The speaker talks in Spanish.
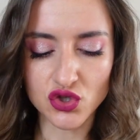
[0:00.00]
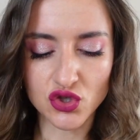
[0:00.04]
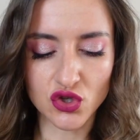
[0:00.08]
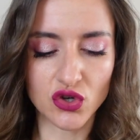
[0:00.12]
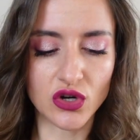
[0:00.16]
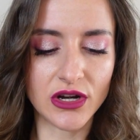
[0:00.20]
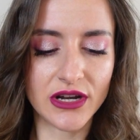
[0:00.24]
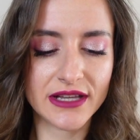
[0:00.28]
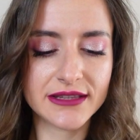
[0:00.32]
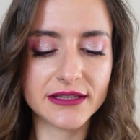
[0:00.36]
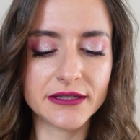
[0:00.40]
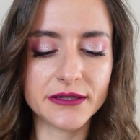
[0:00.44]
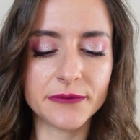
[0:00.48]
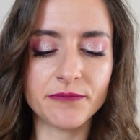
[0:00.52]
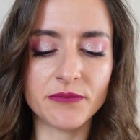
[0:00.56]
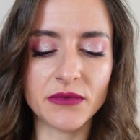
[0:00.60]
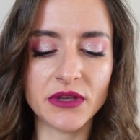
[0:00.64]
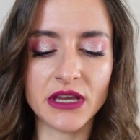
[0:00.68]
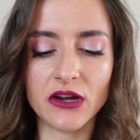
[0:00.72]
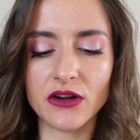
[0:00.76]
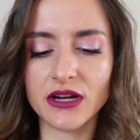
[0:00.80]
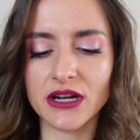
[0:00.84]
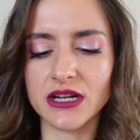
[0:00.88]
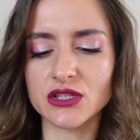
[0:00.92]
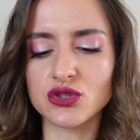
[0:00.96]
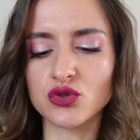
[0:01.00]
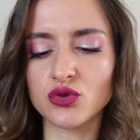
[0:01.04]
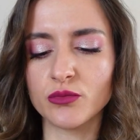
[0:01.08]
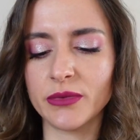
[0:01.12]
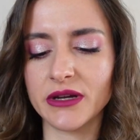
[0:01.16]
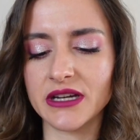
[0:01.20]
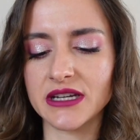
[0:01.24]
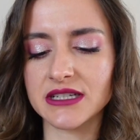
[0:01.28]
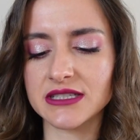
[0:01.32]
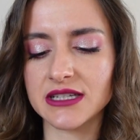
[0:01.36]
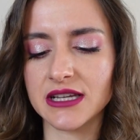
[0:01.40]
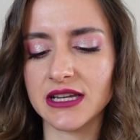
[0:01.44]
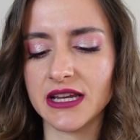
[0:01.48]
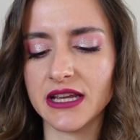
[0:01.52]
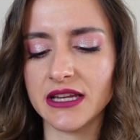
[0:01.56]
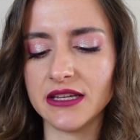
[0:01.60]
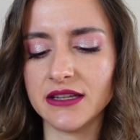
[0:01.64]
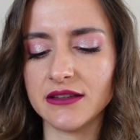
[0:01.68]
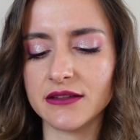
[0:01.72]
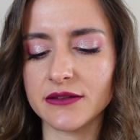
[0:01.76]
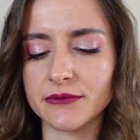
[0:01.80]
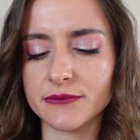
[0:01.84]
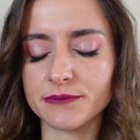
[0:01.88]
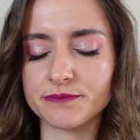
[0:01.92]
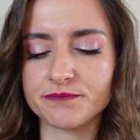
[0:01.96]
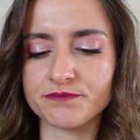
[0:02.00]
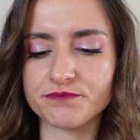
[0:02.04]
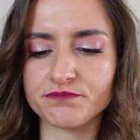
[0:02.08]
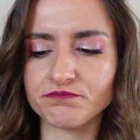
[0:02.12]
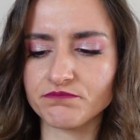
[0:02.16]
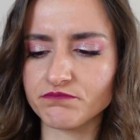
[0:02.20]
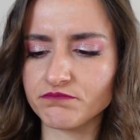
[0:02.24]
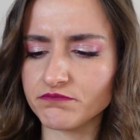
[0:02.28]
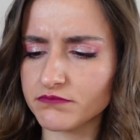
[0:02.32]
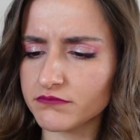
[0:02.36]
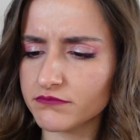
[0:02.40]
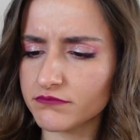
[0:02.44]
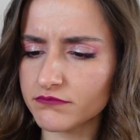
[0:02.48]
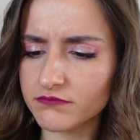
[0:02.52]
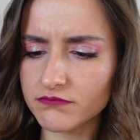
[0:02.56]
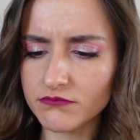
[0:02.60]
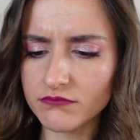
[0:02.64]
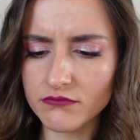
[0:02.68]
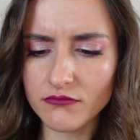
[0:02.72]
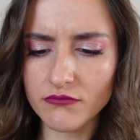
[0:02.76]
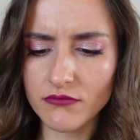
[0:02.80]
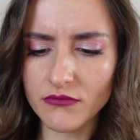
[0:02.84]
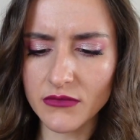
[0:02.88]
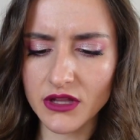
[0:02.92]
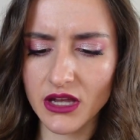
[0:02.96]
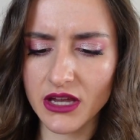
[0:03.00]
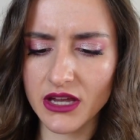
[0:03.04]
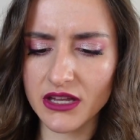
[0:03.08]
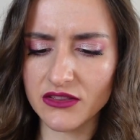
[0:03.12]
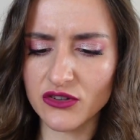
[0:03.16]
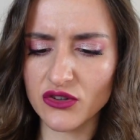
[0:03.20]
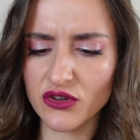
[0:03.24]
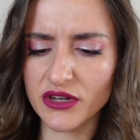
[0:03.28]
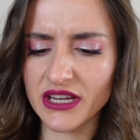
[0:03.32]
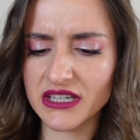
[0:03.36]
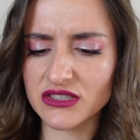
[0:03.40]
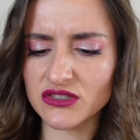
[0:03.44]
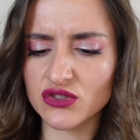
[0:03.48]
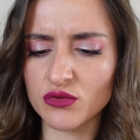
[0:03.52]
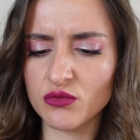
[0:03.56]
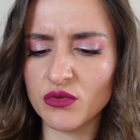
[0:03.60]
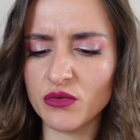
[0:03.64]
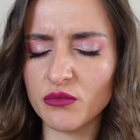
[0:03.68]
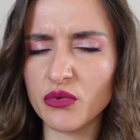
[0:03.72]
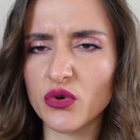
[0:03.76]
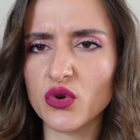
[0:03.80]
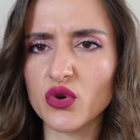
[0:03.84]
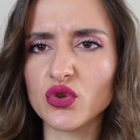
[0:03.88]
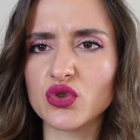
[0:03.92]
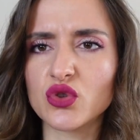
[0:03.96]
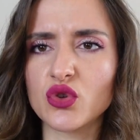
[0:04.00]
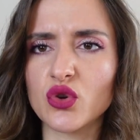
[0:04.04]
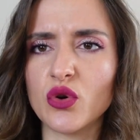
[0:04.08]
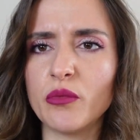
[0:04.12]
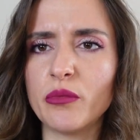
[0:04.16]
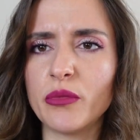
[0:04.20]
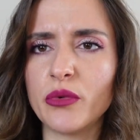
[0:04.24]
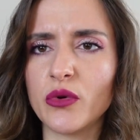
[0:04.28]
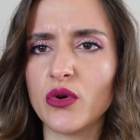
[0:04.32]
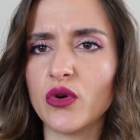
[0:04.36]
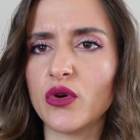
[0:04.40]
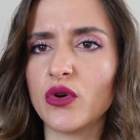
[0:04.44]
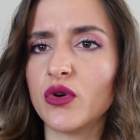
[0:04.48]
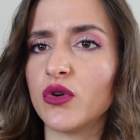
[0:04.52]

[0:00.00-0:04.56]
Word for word: chocolate y ahora el Super Slate. En teoría es como un poco topo...